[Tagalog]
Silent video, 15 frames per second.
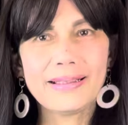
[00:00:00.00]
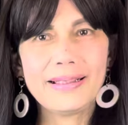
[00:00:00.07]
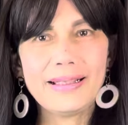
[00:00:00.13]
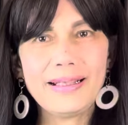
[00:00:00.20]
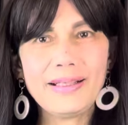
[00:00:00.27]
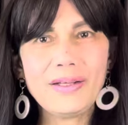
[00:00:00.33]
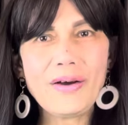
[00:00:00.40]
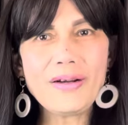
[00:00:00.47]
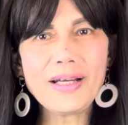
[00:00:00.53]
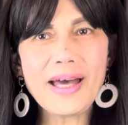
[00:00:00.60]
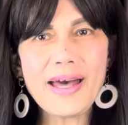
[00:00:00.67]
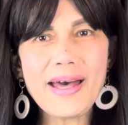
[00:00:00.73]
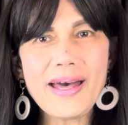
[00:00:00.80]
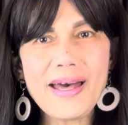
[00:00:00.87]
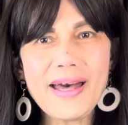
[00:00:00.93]
Hello
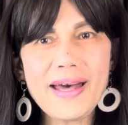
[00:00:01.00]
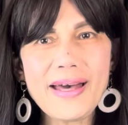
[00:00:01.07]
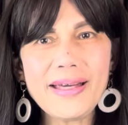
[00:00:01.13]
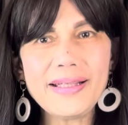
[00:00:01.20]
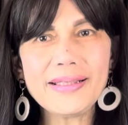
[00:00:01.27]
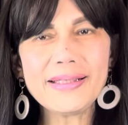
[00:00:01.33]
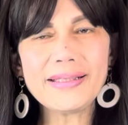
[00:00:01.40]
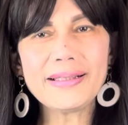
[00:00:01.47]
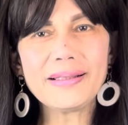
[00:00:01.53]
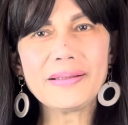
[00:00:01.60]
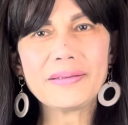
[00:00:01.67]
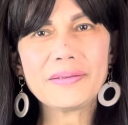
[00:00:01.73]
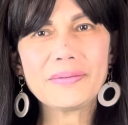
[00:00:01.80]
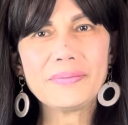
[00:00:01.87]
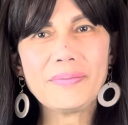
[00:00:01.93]
guys!
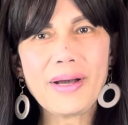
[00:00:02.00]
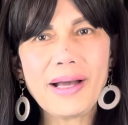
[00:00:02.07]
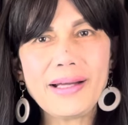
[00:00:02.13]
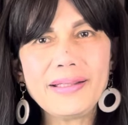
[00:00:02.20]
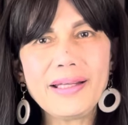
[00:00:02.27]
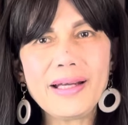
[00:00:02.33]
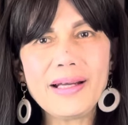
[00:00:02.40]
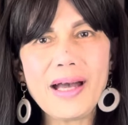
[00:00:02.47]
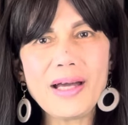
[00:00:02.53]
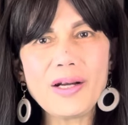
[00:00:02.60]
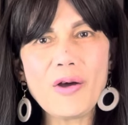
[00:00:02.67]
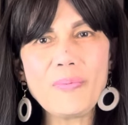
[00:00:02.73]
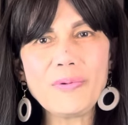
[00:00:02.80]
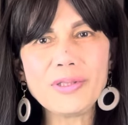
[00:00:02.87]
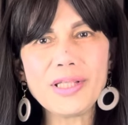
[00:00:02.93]
Magandang
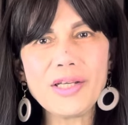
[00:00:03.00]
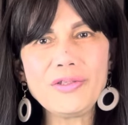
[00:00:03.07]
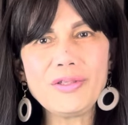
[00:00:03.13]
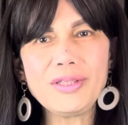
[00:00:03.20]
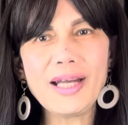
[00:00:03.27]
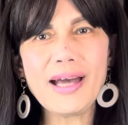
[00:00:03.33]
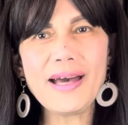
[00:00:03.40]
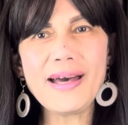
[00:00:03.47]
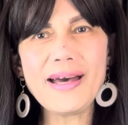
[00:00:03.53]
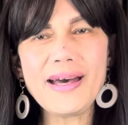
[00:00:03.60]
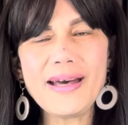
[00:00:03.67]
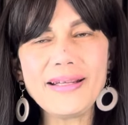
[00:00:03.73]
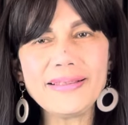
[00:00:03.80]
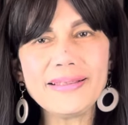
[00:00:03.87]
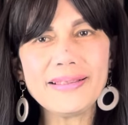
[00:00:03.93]
araw po sa inyong
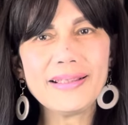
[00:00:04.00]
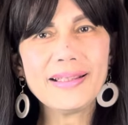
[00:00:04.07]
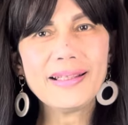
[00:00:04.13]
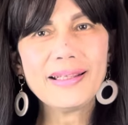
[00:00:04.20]
lahat!